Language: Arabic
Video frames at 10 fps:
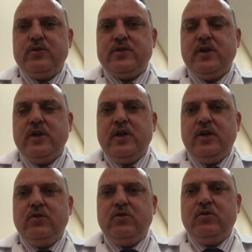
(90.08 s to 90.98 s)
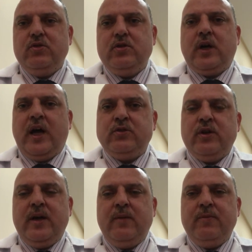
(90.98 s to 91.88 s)
انه عنده
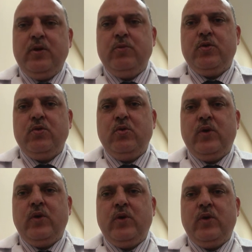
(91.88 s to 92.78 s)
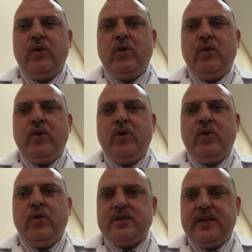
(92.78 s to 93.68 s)
لحميه وبيكون هو عنده مشكله ثانيه بس
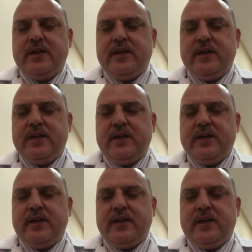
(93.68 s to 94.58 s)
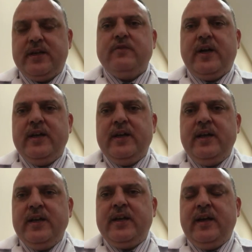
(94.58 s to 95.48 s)
هيك انحكى له فخلينا نحكي
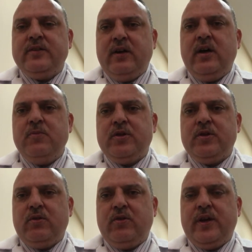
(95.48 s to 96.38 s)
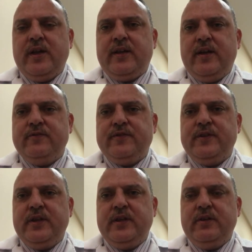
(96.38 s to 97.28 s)
عن ضخامة القرينات الأنفية
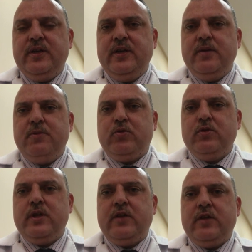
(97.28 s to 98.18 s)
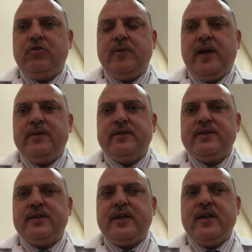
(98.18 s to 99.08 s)
اللي هي بتكون ناجمه عن
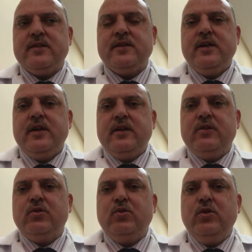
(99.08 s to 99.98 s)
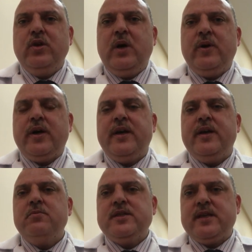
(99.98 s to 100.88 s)
ارتكاز لدخول هواء غير
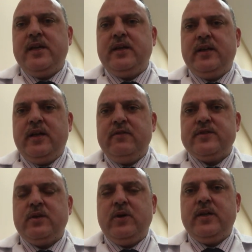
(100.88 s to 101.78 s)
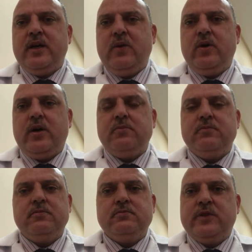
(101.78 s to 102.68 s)
مثالي للأنف سواء هواء
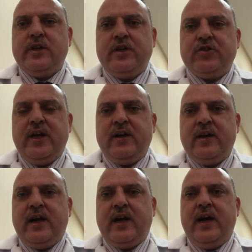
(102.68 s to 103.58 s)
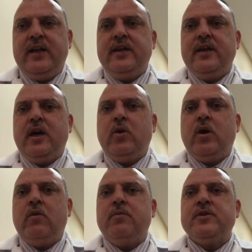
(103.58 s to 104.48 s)
درجة حرارة عالية أو هواء
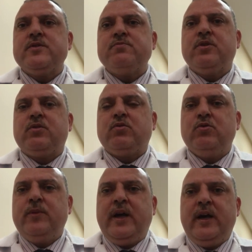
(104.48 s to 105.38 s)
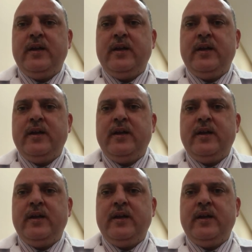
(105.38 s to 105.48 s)
بنسبة رطوبة عالية